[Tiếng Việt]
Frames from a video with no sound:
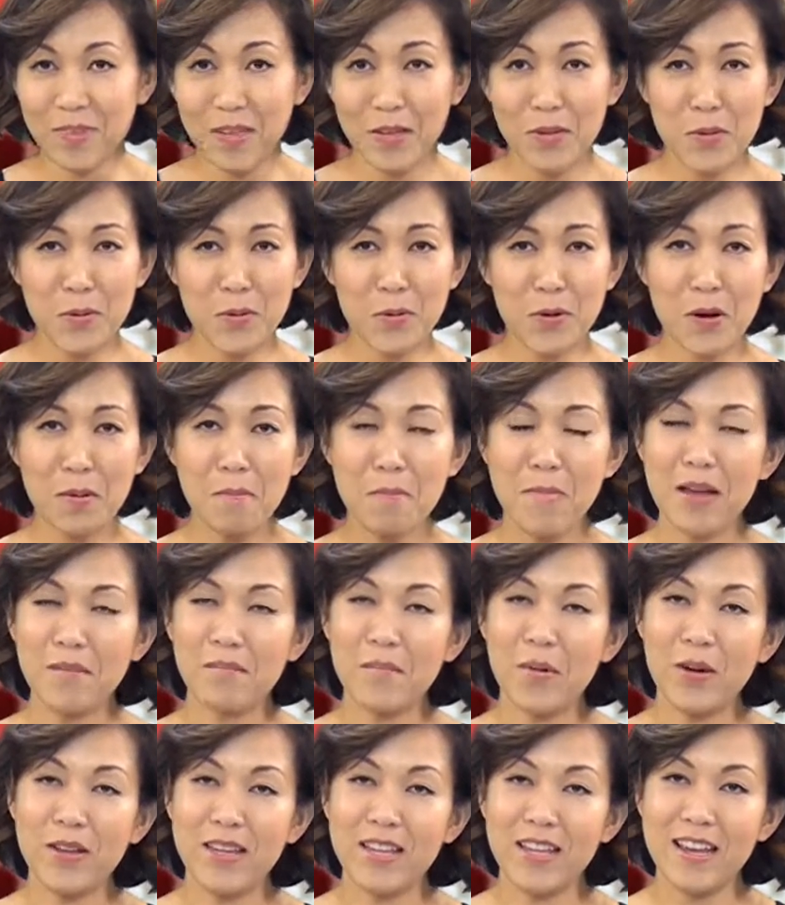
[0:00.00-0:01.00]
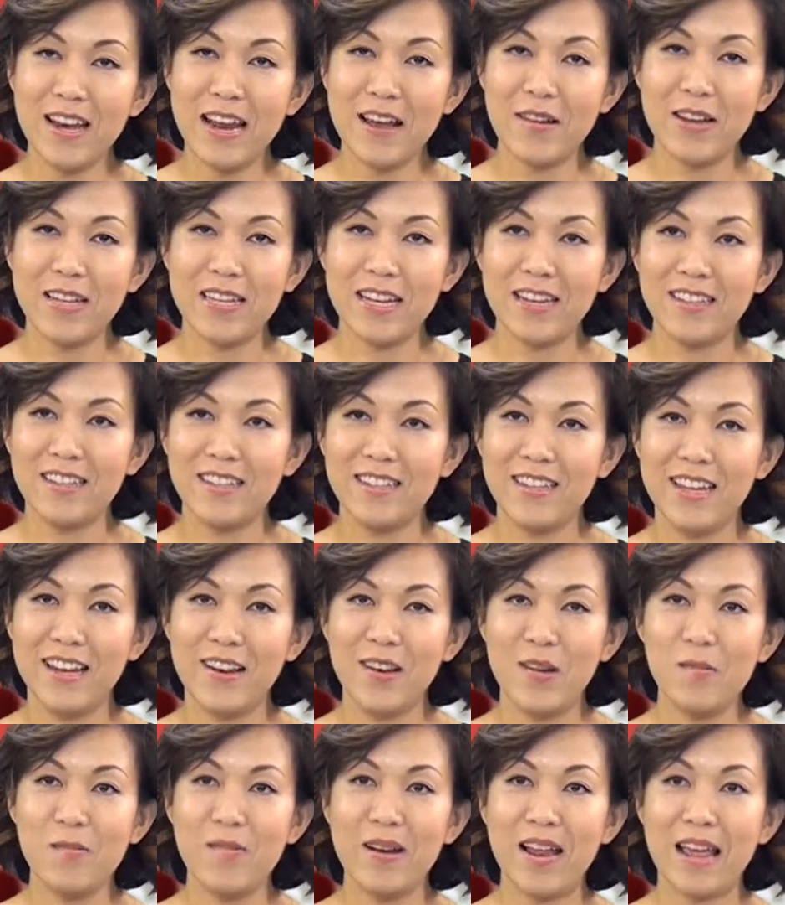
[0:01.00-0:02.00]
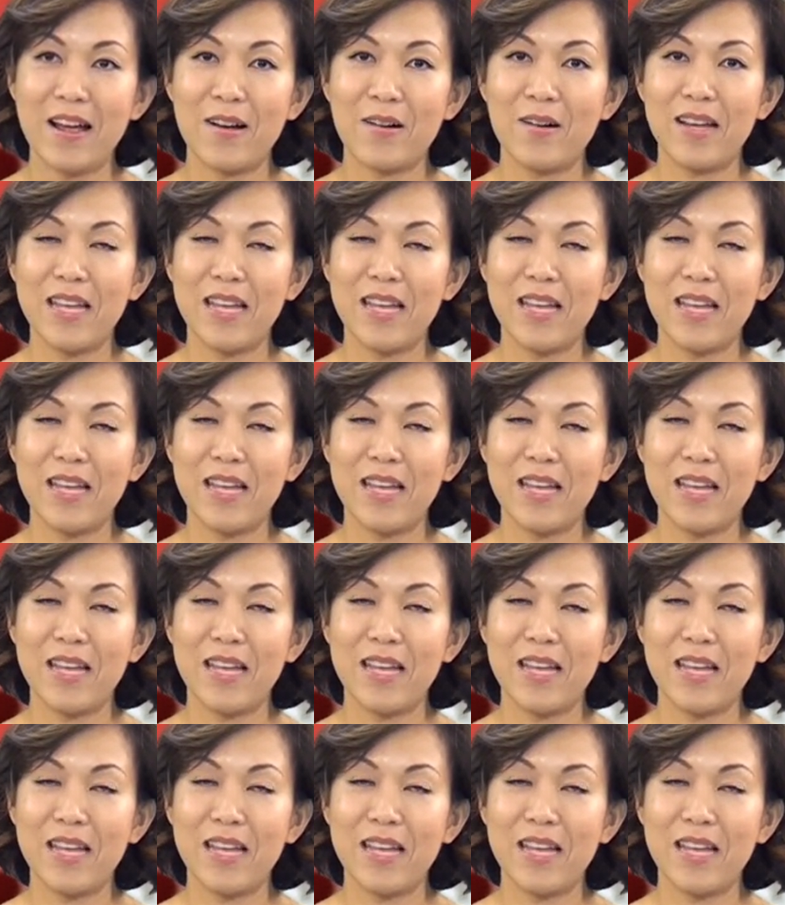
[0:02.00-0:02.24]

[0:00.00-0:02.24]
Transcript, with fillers: Dù có mệt mỏi như thế nào đi chăng nữa thì lúc nào